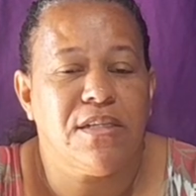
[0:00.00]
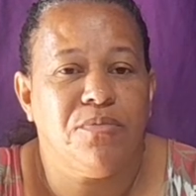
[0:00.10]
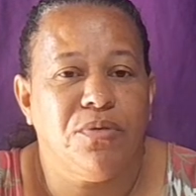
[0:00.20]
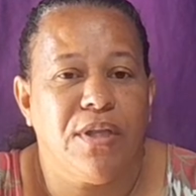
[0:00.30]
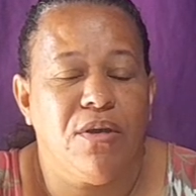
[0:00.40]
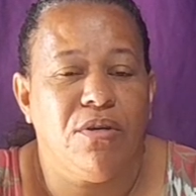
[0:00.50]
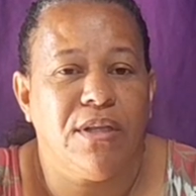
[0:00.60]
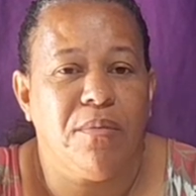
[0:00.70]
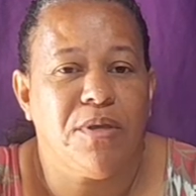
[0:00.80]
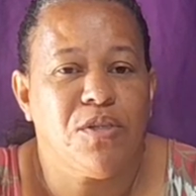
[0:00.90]
se puder
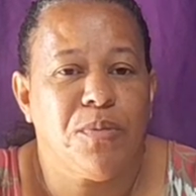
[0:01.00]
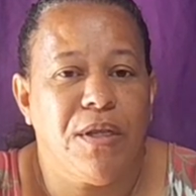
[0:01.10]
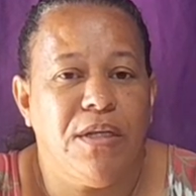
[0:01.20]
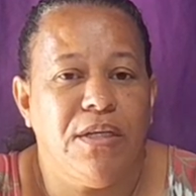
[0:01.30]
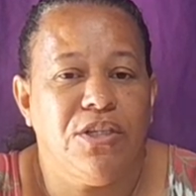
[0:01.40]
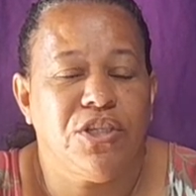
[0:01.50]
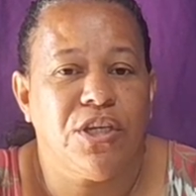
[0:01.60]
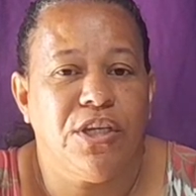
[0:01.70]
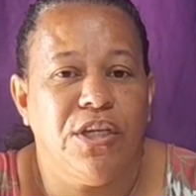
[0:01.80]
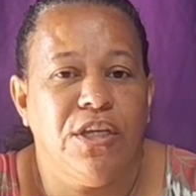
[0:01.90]
rodar minhas playlists
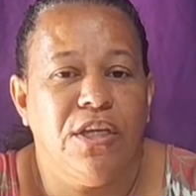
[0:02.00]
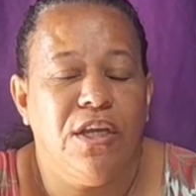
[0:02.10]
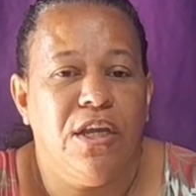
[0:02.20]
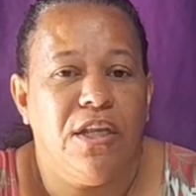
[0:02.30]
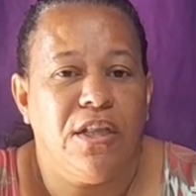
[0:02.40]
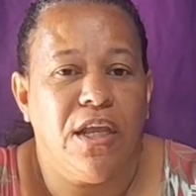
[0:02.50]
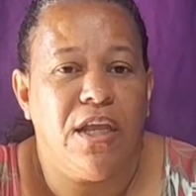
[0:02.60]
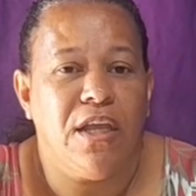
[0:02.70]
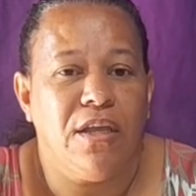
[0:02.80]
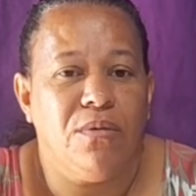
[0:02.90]
aí,
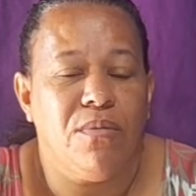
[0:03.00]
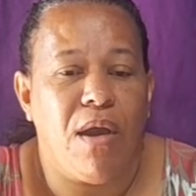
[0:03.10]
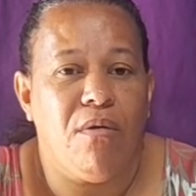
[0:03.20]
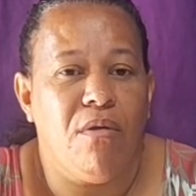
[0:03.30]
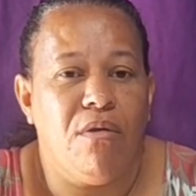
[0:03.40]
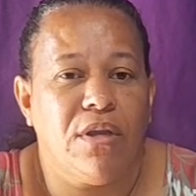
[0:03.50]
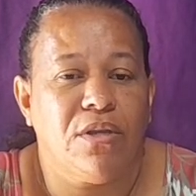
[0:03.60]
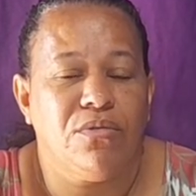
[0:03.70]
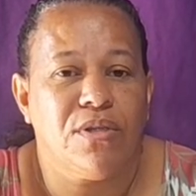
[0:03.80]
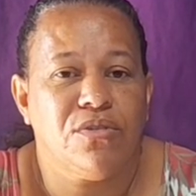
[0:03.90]
né? É uma hora,
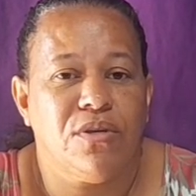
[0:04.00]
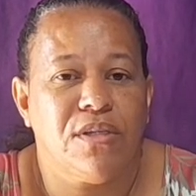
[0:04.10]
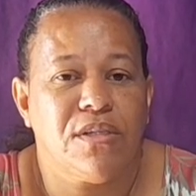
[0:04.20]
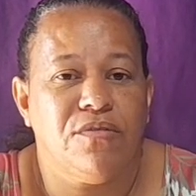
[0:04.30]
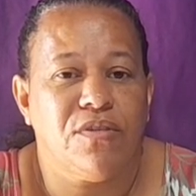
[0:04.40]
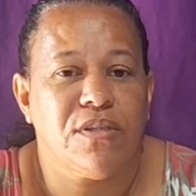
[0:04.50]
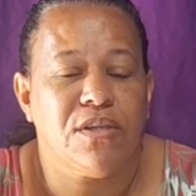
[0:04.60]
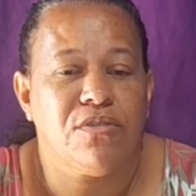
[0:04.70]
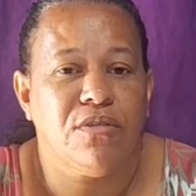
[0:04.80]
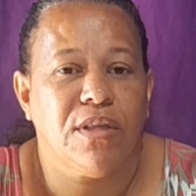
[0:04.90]
duas horas que
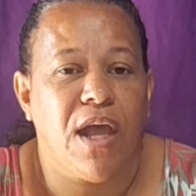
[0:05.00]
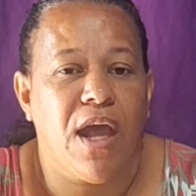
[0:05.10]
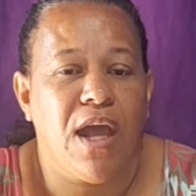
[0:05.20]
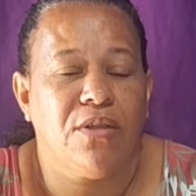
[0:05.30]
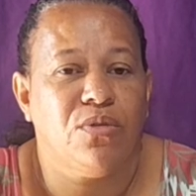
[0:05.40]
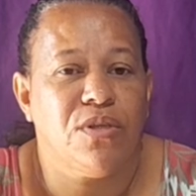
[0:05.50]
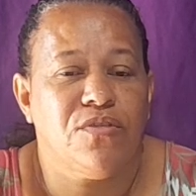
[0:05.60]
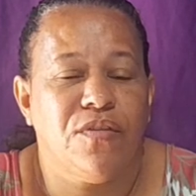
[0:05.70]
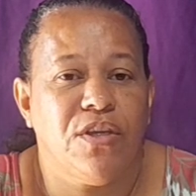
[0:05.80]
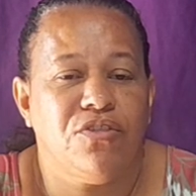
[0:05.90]
vocês rodar,
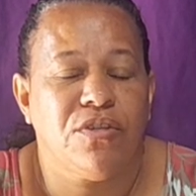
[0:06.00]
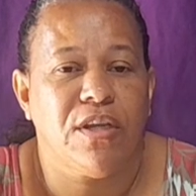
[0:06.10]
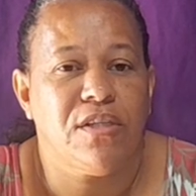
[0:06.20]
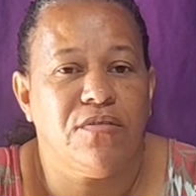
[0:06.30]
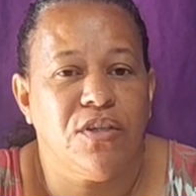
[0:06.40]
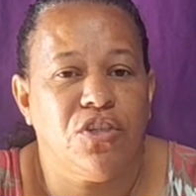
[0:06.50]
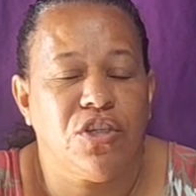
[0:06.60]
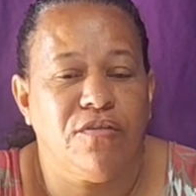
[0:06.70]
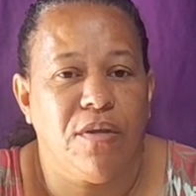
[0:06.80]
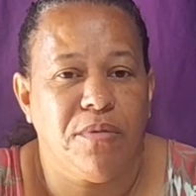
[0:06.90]
dois vídeos, três vídeos,
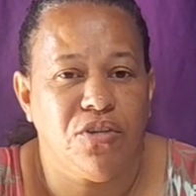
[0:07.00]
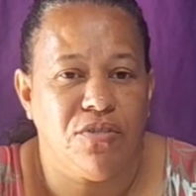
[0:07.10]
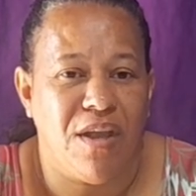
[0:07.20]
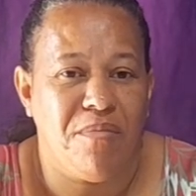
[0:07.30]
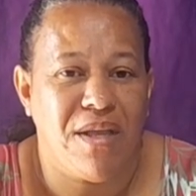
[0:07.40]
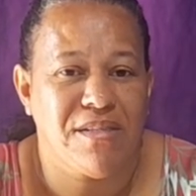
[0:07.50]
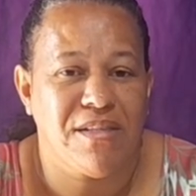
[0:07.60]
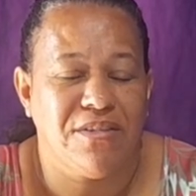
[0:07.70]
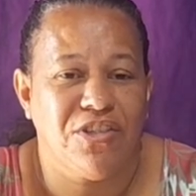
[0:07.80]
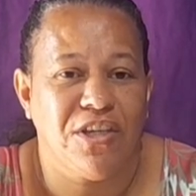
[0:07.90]
já vai me ajudar
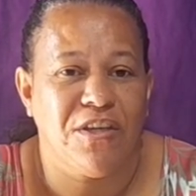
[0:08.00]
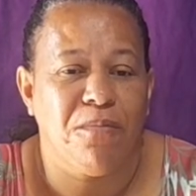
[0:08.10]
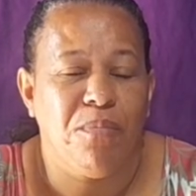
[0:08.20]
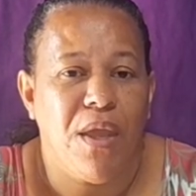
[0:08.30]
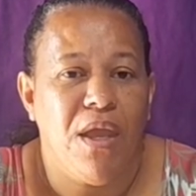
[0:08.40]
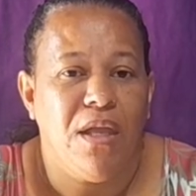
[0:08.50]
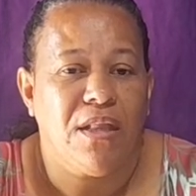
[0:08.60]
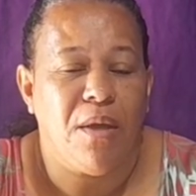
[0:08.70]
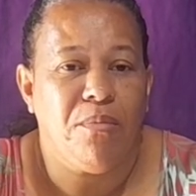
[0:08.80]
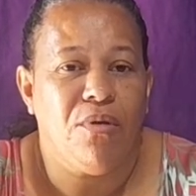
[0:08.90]
bastante aí,
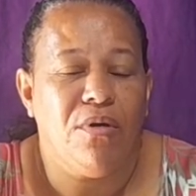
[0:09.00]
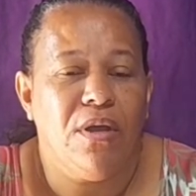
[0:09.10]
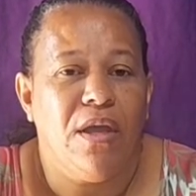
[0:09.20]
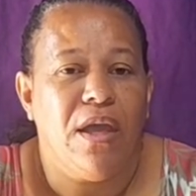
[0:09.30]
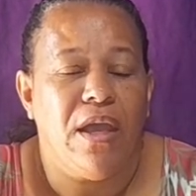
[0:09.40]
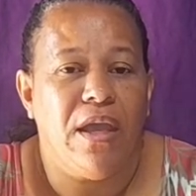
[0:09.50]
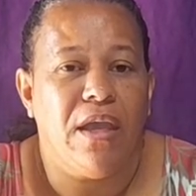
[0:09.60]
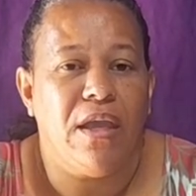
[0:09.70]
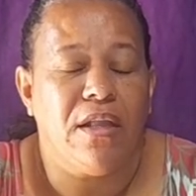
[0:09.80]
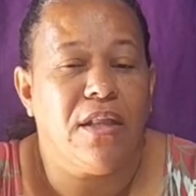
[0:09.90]
tá bom?
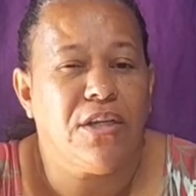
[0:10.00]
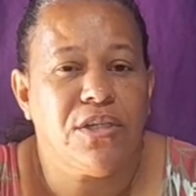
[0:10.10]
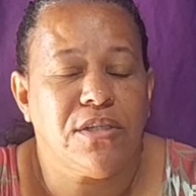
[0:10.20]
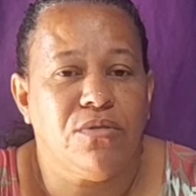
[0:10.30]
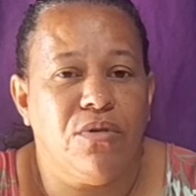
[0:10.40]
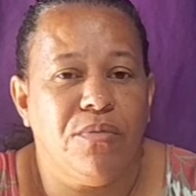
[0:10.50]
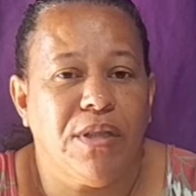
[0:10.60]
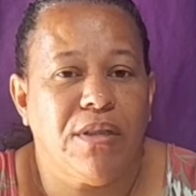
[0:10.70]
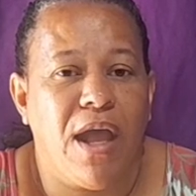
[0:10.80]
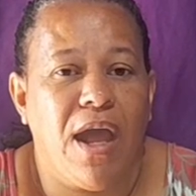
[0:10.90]
É, deixe seu
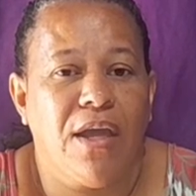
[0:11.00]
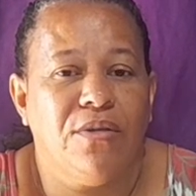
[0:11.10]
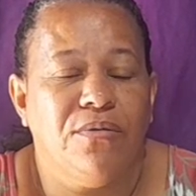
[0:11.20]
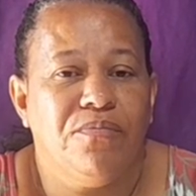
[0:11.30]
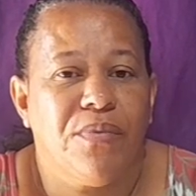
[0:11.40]
comentário.